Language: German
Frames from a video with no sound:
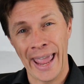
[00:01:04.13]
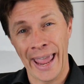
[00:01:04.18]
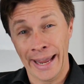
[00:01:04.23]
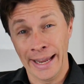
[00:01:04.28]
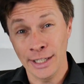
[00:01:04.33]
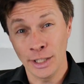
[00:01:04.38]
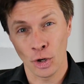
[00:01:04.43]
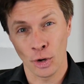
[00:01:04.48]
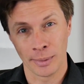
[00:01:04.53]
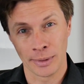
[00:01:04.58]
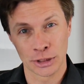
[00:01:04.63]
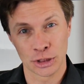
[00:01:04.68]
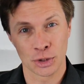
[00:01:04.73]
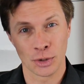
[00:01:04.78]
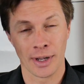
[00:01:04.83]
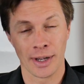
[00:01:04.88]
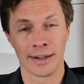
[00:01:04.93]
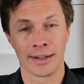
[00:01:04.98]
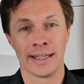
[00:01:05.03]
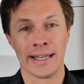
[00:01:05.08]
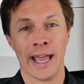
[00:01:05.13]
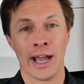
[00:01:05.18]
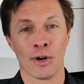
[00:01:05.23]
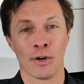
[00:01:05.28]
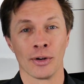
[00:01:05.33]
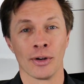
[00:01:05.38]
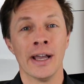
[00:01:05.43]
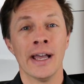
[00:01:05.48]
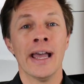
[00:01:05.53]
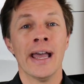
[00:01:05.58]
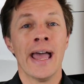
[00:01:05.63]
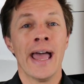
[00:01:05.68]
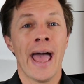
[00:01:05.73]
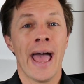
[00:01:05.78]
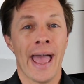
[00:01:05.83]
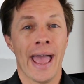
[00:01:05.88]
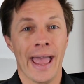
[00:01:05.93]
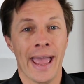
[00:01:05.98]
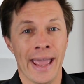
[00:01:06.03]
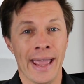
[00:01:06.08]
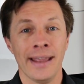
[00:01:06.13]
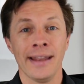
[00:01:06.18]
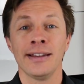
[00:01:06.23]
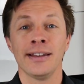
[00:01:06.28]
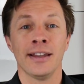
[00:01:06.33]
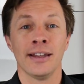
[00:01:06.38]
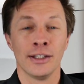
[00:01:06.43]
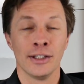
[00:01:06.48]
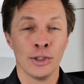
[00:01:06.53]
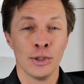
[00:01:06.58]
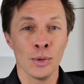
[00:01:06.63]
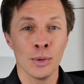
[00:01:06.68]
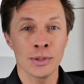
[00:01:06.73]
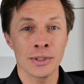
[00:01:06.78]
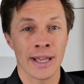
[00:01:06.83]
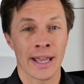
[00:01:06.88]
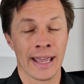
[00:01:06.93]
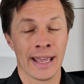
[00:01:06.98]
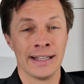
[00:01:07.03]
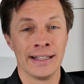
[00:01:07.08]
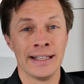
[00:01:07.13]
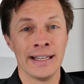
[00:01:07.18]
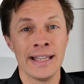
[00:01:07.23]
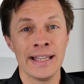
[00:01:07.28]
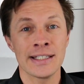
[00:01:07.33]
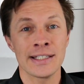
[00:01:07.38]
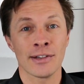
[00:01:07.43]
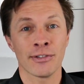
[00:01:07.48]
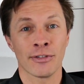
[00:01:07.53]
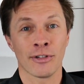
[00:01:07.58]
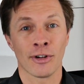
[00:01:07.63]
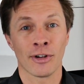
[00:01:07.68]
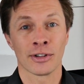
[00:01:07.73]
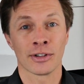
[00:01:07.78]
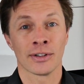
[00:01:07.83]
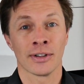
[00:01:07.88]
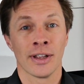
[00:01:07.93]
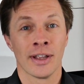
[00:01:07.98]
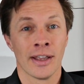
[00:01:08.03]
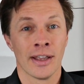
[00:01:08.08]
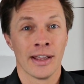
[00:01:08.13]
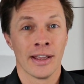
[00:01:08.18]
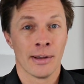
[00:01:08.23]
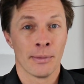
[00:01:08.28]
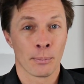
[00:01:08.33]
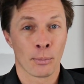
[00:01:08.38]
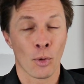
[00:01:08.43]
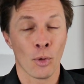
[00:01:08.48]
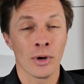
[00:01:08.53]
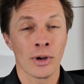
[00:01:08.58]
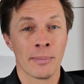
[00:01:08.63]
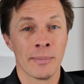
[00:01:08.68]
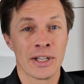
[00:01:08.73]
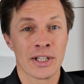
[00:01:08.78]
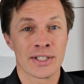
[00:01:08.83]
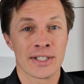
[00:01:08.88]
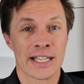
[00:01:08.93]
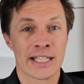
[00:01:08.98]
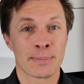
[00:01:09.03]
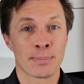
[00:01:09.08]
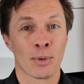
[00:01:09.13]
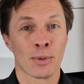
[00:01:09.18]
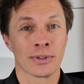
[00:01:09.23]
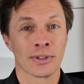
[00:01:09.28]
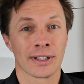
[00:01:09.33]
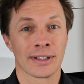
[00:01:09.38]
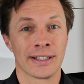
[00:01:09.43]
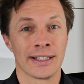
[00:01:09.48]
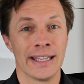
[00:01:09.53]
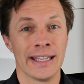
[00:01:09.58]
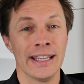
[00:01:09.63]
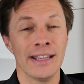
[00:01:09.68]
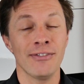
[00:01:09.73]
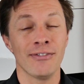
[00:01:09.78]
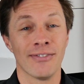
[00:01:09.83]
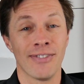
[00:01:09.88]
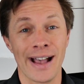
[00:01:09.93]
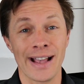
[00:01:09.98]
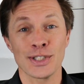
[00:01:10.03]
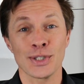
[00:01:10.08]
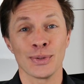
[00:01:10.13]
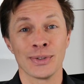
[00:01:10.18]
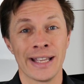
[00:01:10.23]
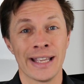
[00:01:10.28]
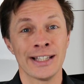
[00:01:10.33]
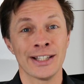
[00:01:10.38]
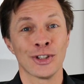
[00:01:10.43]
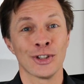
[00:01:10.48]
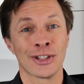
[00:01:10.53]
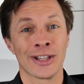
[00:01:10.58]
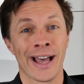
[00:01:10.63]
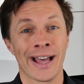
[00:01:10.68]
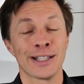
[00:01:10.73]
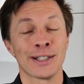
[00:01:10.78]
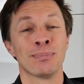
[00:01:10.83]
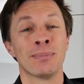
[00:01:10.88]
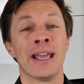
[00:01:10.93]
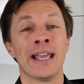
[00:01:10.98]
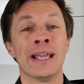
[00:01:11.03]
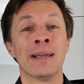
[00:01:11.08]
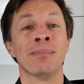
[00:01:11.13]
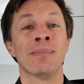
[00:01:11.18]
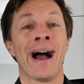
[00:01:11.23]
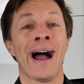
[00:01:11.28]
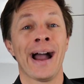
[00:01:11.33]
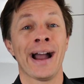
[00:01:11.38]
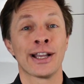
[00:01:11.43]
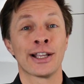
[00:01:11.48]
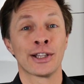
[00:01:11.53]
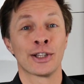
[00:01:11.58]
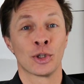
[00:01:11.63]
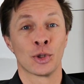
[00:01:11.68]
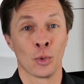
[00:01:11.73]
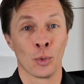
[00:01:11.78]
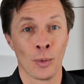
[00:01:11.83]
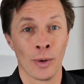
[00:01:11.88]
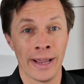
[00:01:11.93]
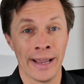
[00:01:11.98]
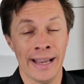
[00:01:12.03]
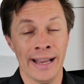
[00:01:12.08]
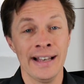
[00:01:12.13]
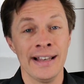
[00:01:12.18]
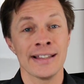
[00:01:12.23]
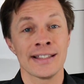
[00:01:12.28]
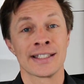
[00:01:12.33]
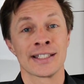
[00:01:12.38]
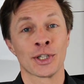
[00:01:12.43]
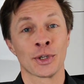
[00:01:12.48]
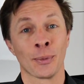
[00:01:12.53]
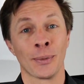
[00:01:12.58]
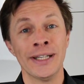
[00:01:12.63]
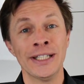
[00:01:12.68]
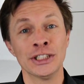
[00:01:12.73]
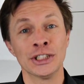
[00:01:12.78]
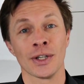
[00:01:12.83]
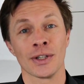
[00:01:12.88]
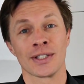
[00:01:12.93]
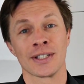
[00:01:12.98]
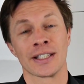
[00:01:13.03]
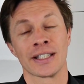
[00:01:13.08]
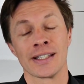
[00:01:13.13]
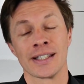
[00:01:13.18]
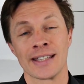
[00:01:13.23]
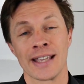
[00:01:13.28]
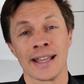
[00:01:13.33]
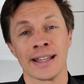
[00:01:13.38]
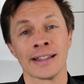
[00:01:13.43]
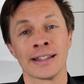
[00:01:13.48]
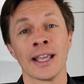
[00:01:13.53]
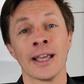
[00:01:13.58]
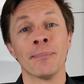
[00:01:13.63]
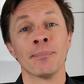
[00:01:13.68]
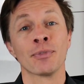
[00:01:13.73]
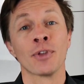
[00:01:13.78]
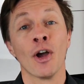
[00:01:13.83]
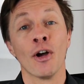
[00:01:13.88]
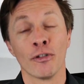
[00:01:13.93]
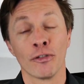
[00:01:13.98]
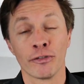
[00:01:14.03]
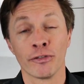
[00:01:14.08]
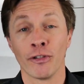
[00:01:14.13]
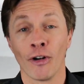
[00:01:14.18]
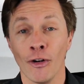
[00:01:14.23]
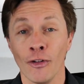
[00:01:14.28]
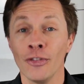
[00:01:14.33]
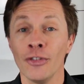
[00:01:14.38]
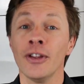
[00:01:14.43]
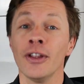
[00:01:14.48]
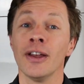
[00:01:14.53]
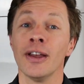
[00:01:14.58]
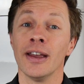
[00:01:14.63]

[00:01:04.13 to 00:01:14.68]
Einkommensteuererklärung. Ein User, ein Leser von broker-test.at war so nett und hat mir eben aktuelle Screenshots gesandt von